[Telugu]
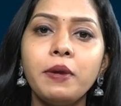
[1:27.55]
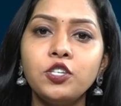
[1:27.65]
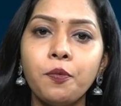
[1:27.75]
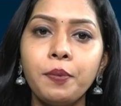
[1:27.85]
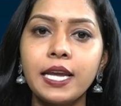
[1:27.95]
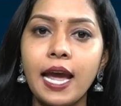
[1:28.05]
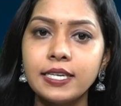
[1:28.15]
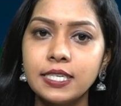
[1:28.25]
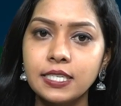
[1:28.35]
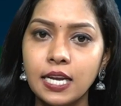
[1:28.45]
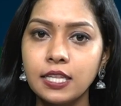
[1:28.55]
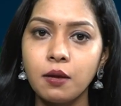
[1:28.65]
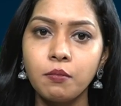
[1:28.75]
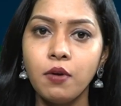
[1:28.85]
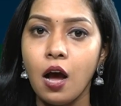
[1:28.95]
బీజేపీ క్యాడర్
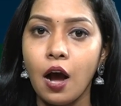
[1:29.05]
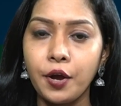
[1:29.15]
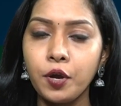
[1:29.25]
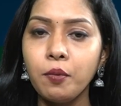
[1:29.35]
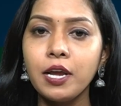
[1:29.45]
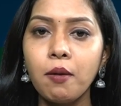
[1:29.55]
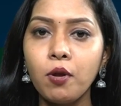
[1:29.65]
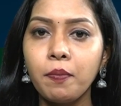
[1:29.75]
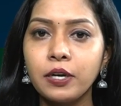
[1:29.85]
సైతం అయోమయంలో